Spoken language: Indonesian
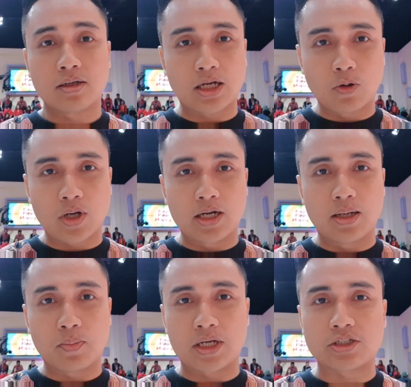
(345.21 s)
kalau
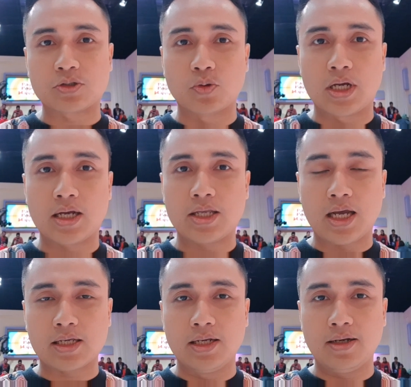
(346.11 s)
kalian merasa sudah
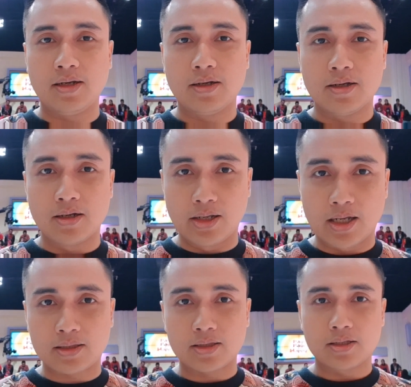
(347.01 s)
yakin,
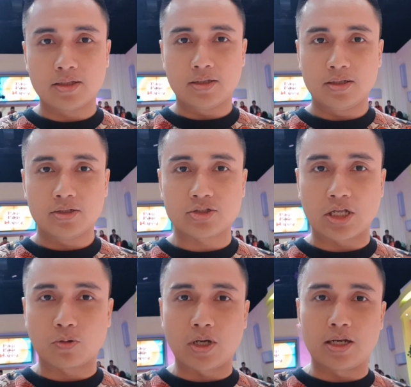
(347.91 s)
lihat
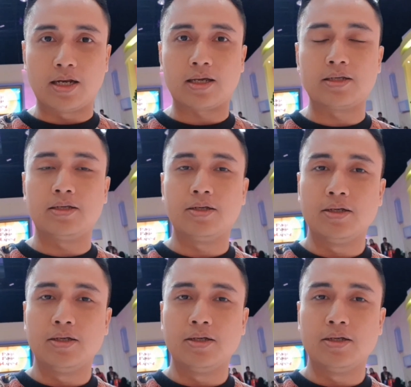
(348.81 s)
satu kali lagi.